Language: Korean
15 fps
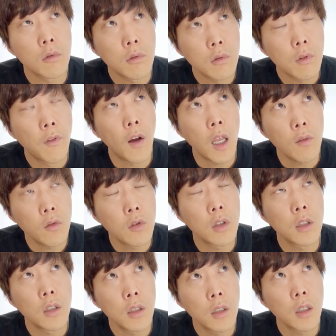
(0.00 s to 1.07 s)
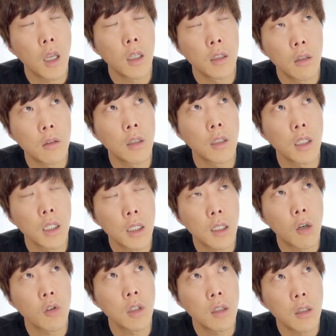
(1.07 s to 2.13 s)
5G가 이런 특징이 있다고
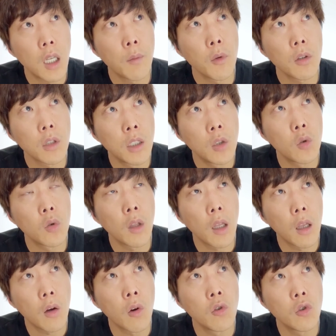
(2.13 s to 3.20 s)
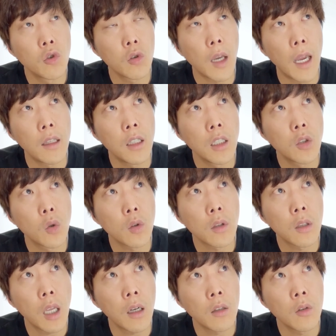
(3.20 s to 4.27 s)
친다면 기존의 건축 IT 쪽
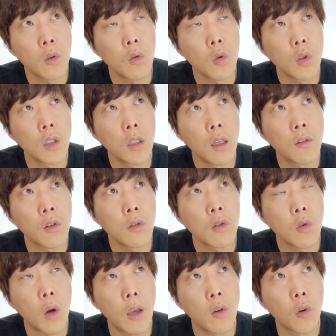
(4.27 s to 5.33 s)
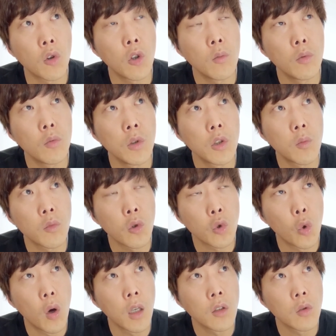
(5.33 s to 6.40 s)
테크놀로지에서는 과연 어떤 부분이 좀 더
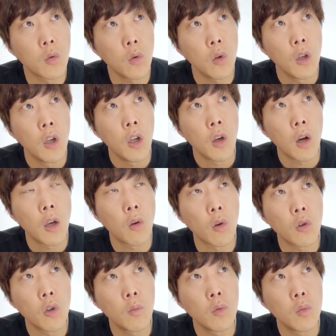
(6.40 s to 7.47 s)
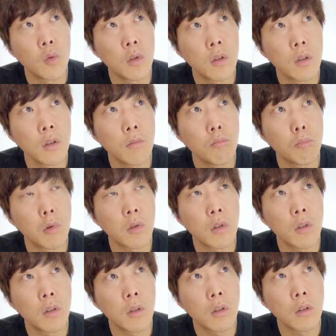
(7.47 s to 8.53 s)
좋아지고 과연 어떤 부분들은 뭐
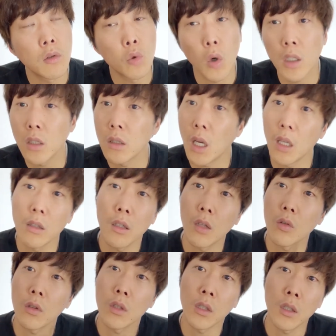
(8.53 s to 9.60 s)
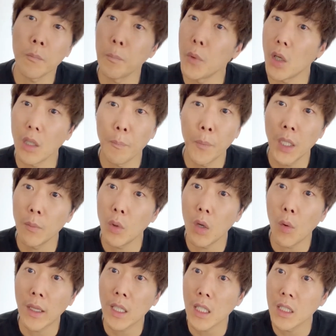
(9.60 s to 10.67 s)
좋아진다 하더라도 특별히 피부에
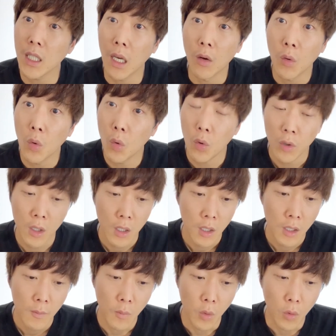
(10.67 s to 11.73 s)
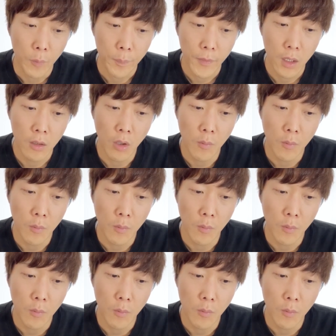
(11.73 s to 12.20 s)
와닿지 않고 뭐 그런